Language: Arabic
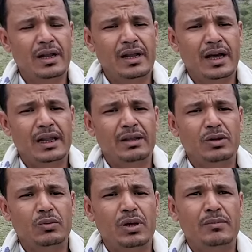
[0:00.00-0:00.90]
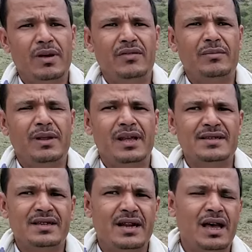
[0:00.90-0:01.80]
اللي عاديه توجد ما في بلا
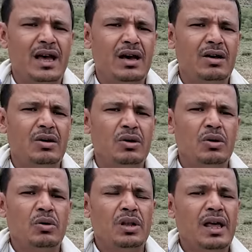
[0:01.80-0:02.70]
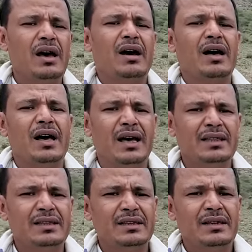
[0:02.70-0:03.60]
زراعه لا قات